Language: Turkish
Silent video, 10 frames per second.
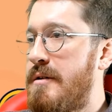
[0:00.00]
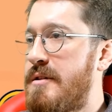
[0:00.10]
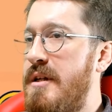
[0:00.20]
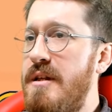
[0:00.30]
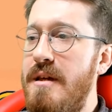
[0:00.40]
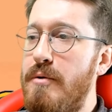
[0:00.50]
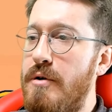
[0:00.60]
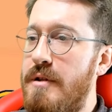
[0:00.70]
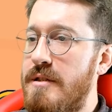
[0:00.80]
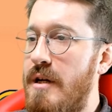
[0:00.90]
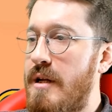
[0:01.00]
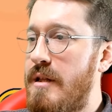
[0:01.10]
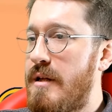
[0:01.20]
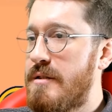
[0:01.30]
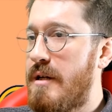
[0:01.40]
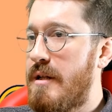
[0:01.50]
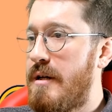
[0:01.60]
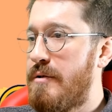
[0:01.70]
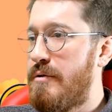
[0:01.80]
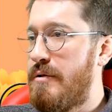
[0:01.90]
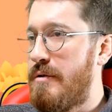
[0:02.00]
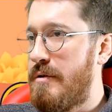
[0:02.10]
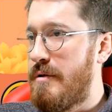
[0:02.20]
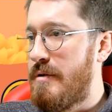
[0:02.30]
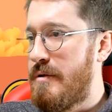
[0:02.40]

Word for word: Senin gibi o da saklana Aa, saklana buradalar, oynuyor.